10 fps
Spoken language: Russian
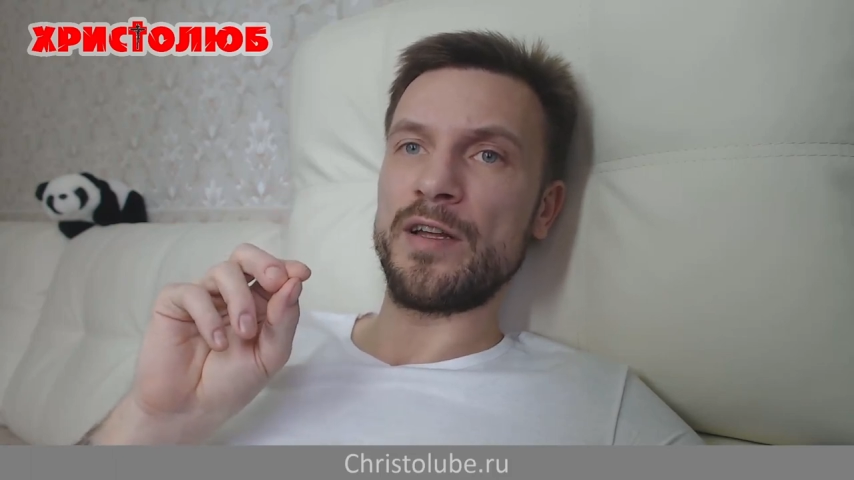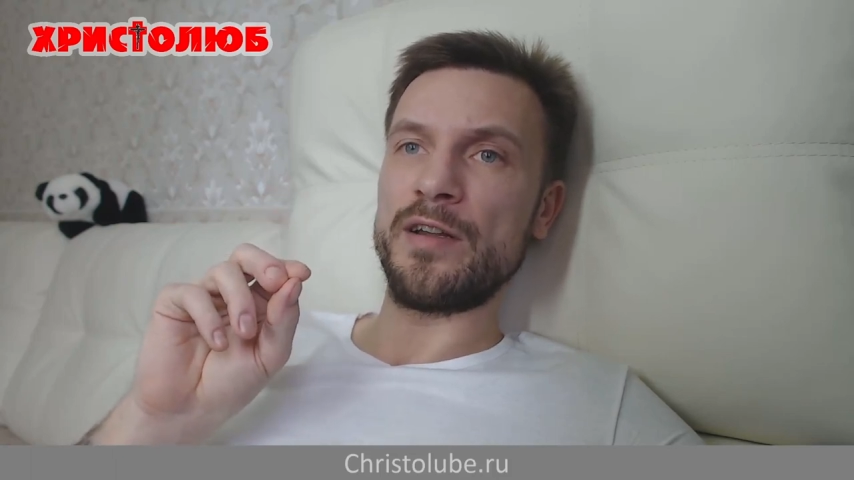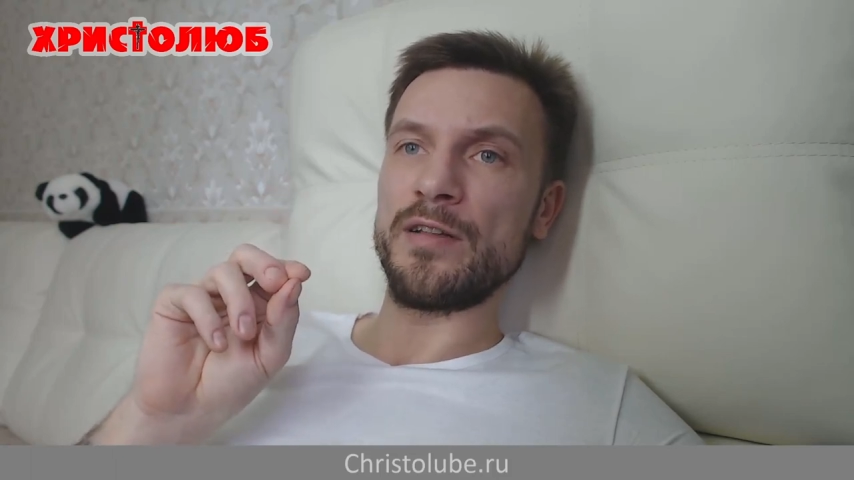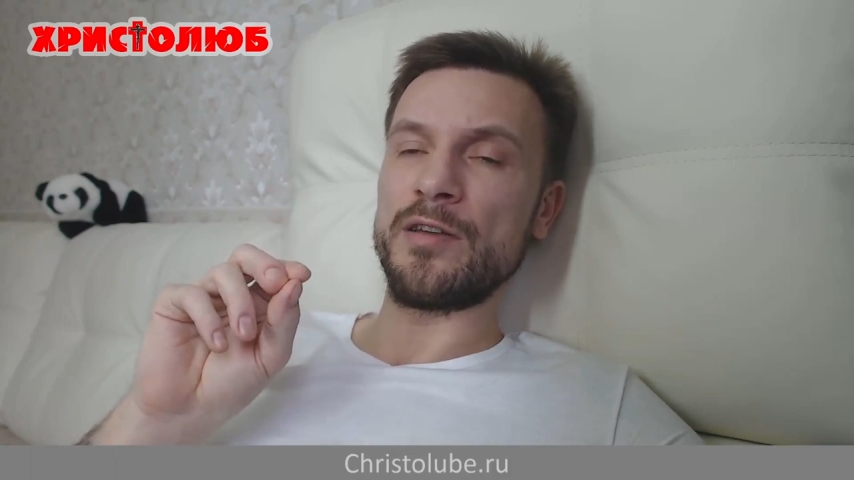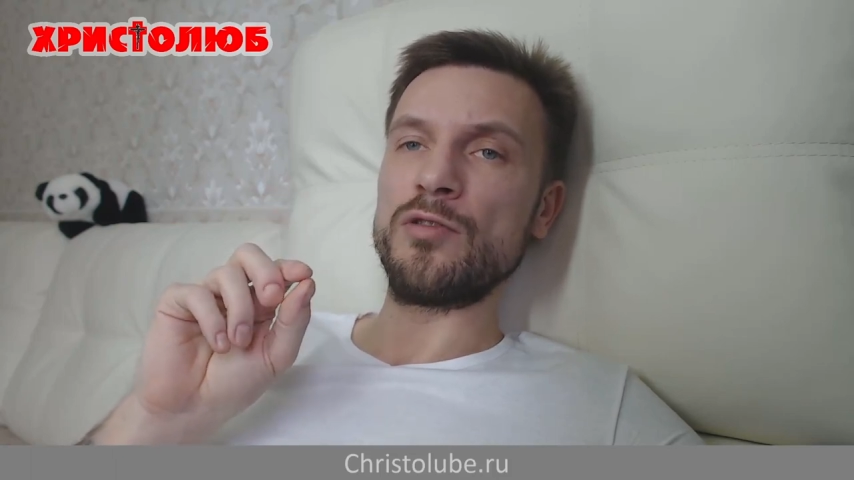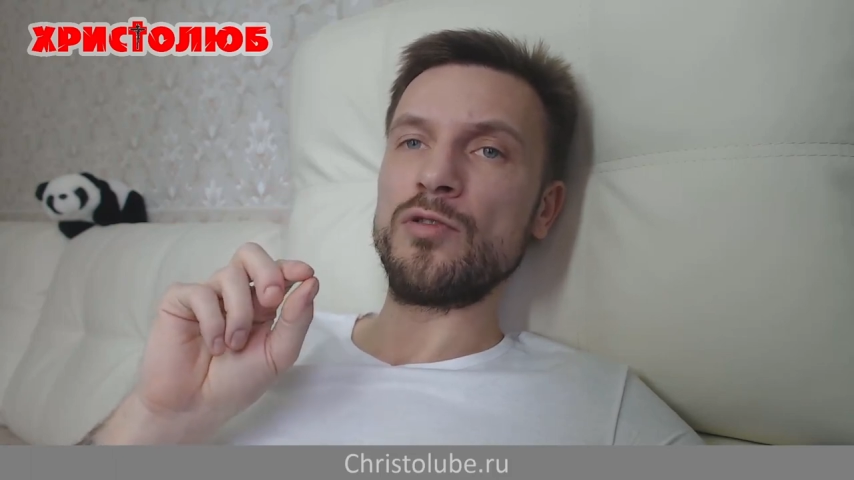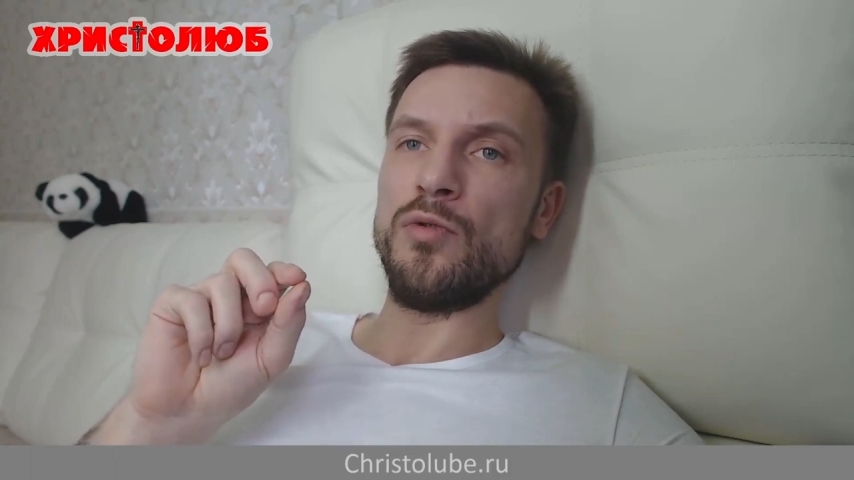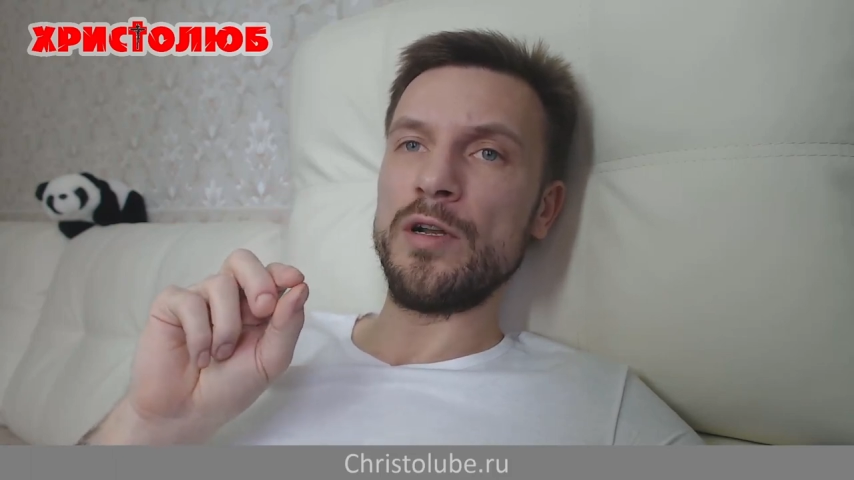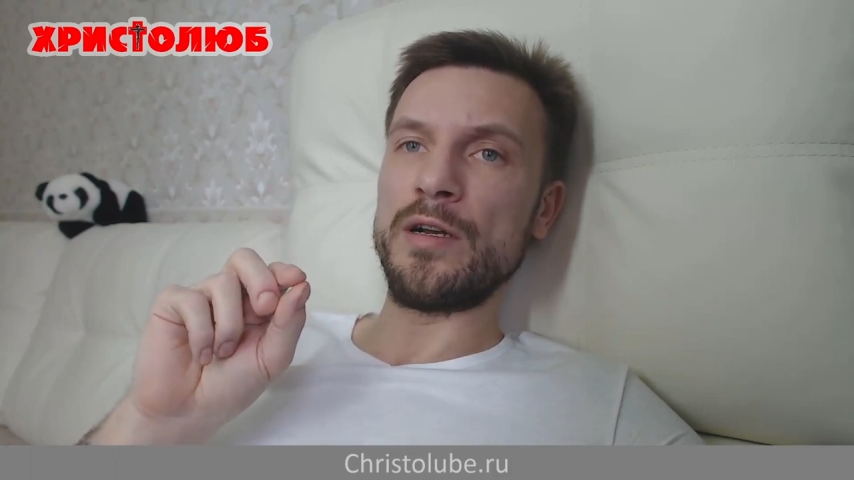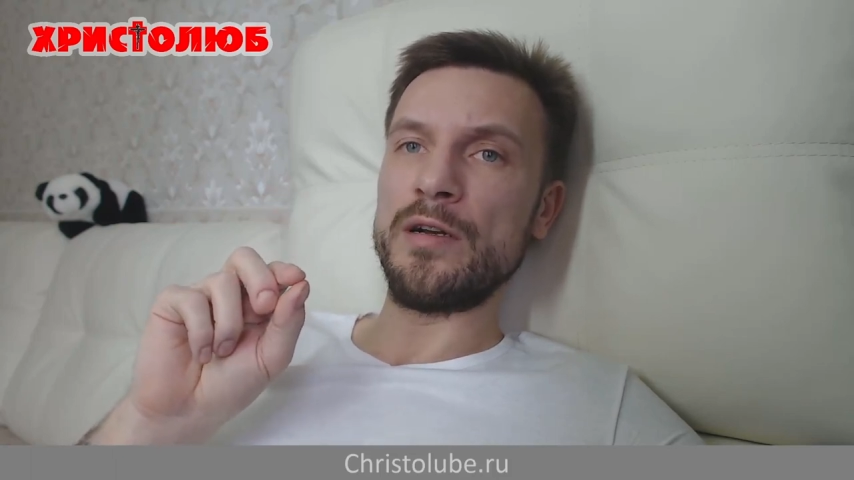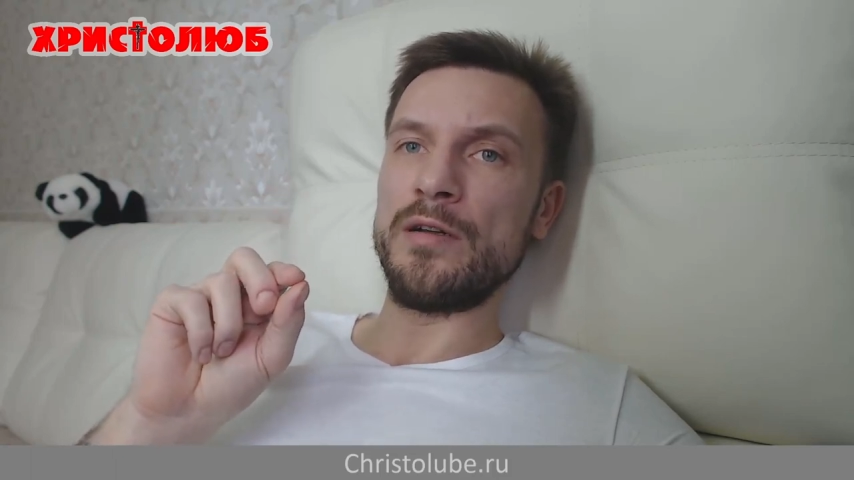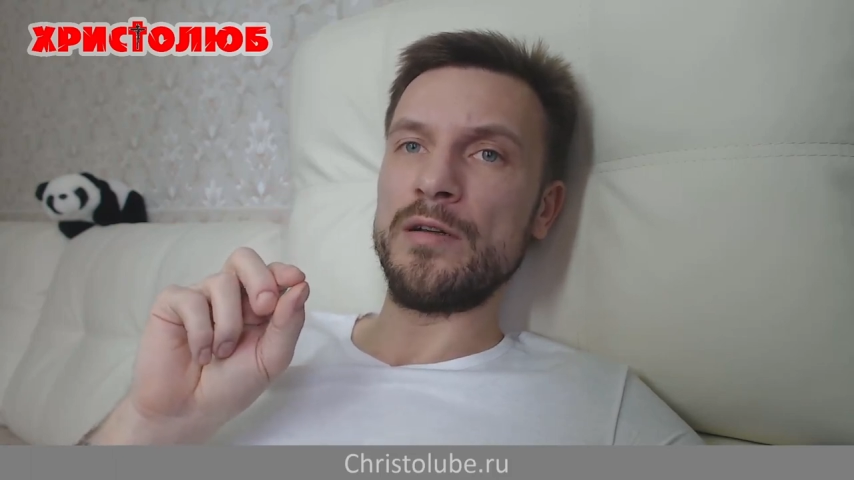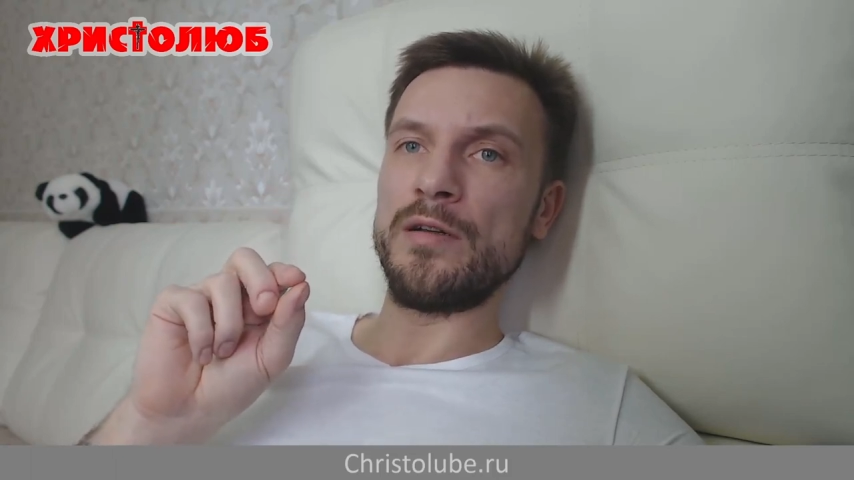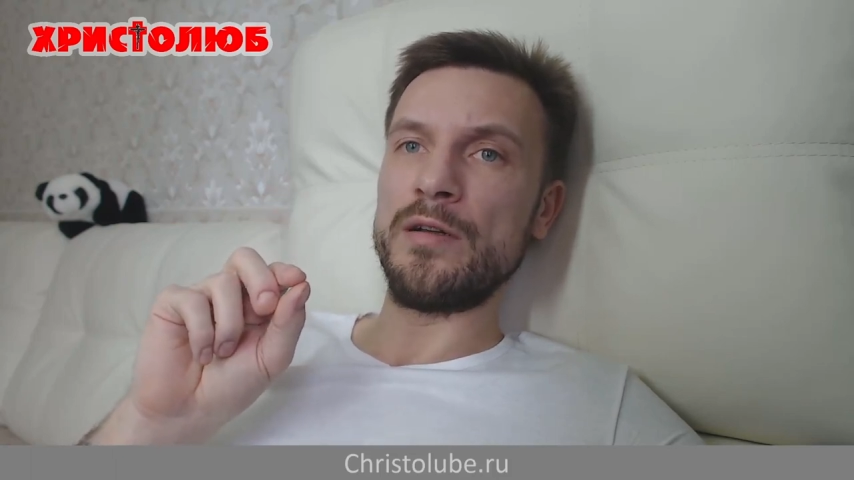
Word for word: тарелке только...